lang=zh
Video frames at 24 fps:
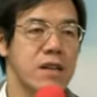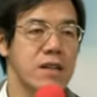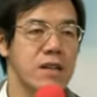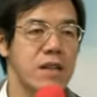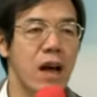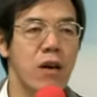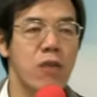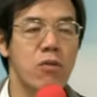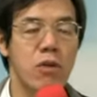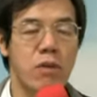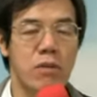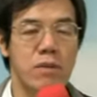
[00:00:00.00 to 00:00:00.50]

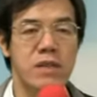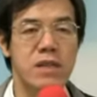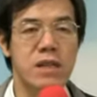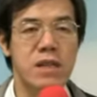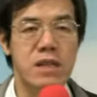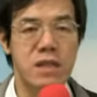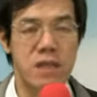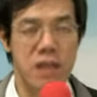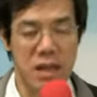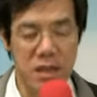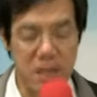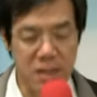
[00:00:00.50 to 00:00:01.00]
当我们这
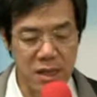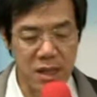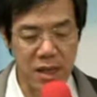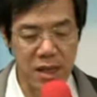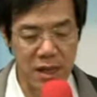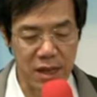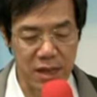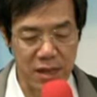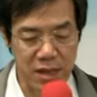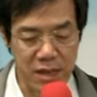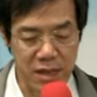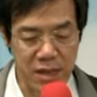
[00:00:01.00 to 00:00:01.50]
个人
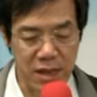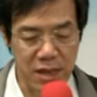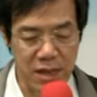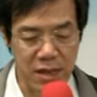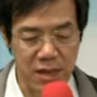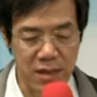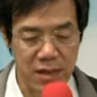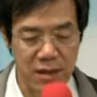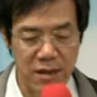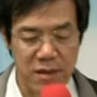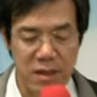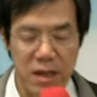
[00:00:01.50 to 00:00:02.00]
献给神，
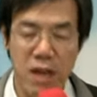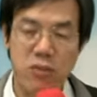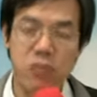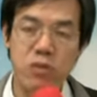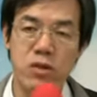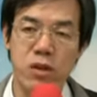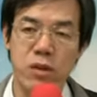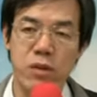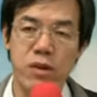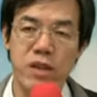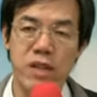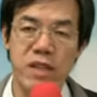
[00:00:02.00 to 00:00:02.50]
他就
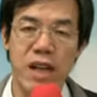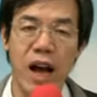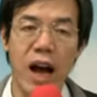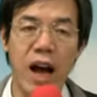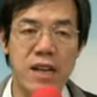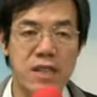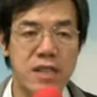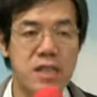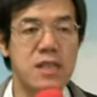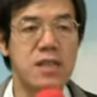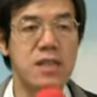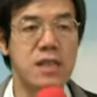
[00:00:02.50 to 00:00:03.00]
成为
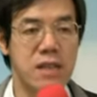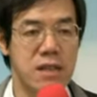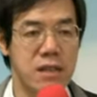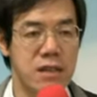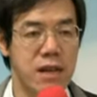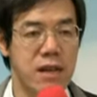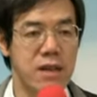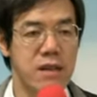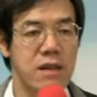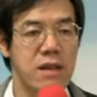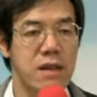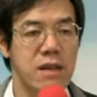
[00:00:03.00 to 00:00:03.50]
拿细尔
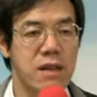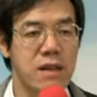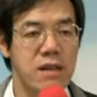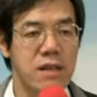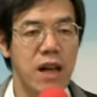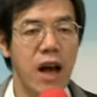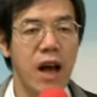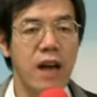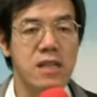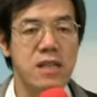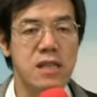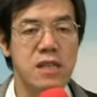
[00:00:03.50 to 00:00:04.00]
人。
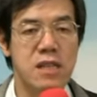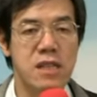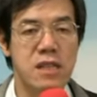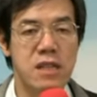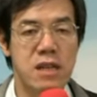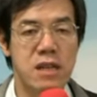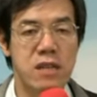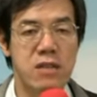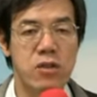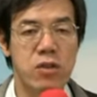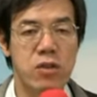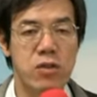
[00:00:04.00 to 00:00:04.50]
拿细尔
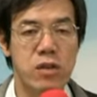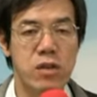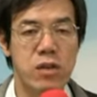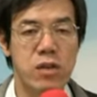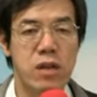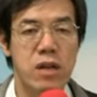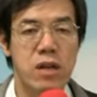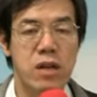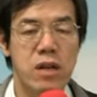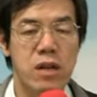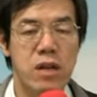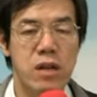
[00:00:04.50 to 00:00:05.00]
人就是
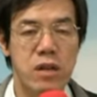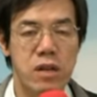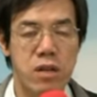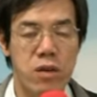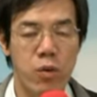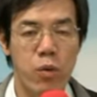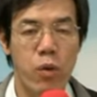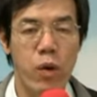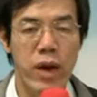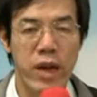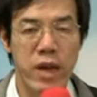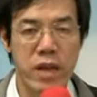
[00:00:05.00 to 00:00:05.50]

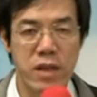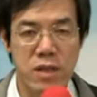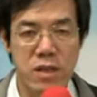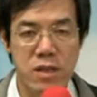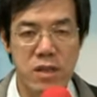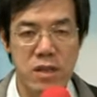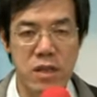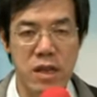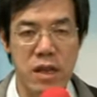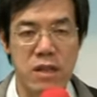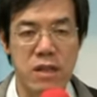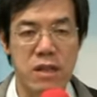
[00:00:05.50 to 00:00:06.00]
归
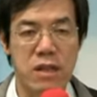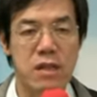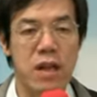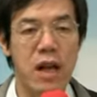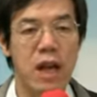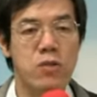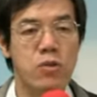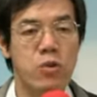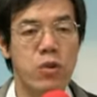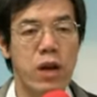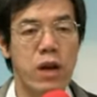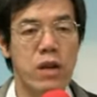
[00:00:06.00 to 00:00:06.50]
神，
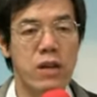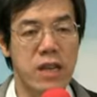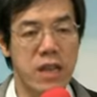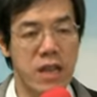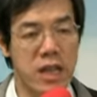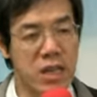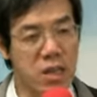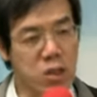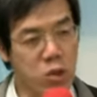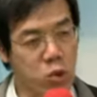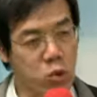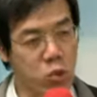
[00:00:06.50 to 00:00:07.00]
他说要
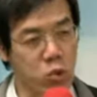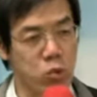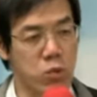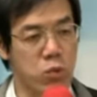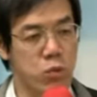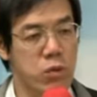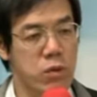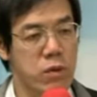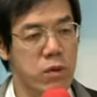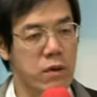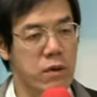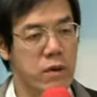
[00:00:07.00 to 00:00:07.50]
离
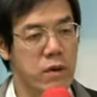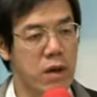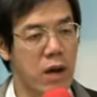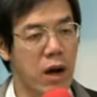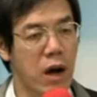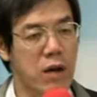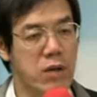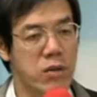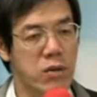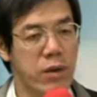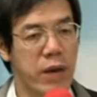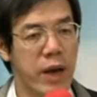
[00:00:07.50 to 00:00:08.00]
俗
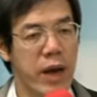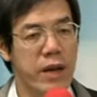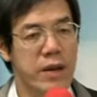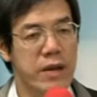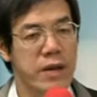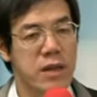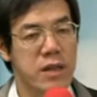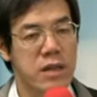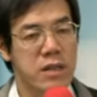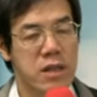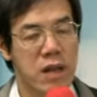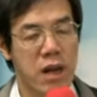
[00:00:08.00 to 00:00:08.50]
啊，对不对？
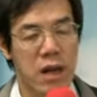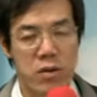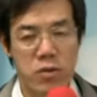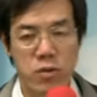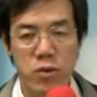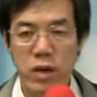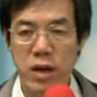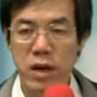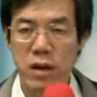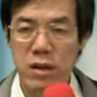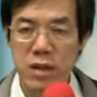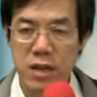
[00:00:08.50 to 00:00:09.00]
那
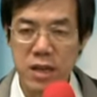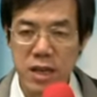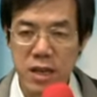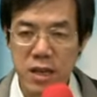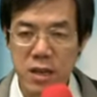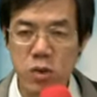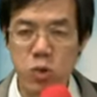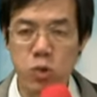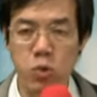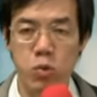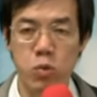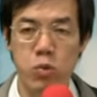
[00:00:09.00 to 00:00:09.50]
所以要
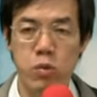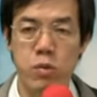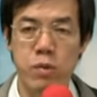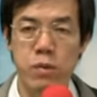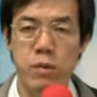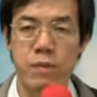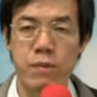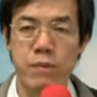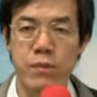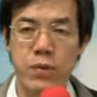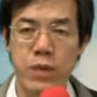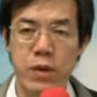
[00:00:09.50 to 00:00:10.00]
离俗，
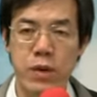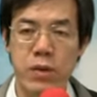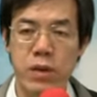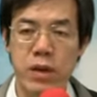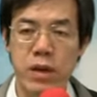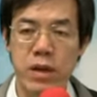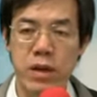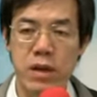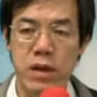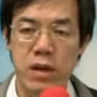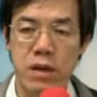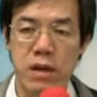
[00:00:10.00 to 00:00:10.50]
因
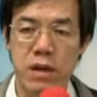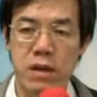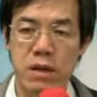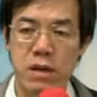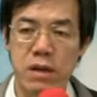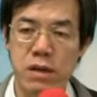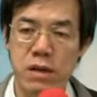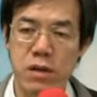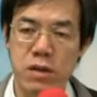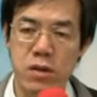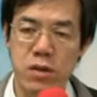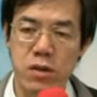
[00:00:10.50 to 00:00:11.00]
为
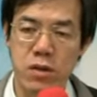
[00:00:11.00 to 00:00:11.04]
呃